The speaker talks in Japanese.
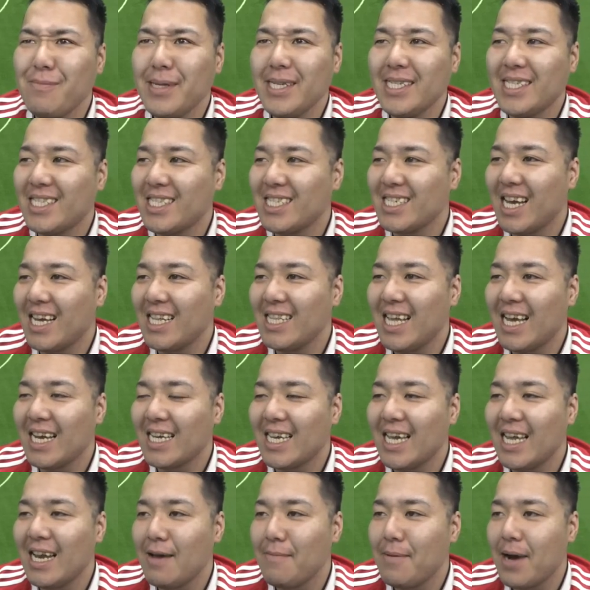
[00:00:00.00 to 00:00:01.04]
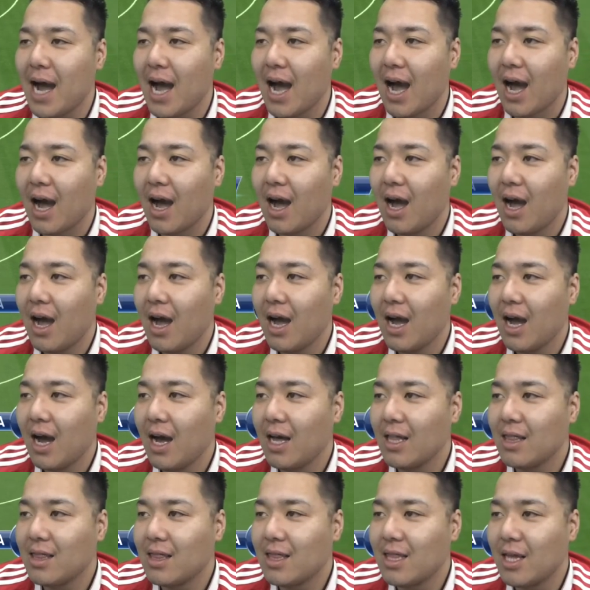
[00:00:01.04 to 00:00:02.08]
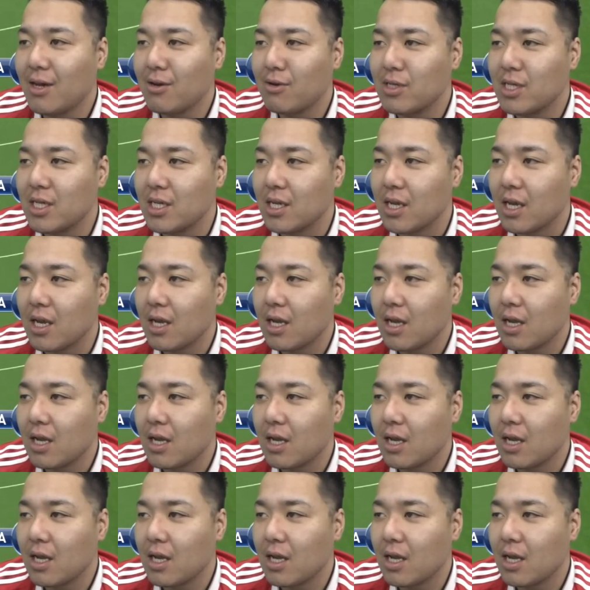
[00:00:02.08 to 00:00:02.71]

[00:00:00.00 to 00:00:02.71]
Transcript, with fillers: ミスがなければあったのに。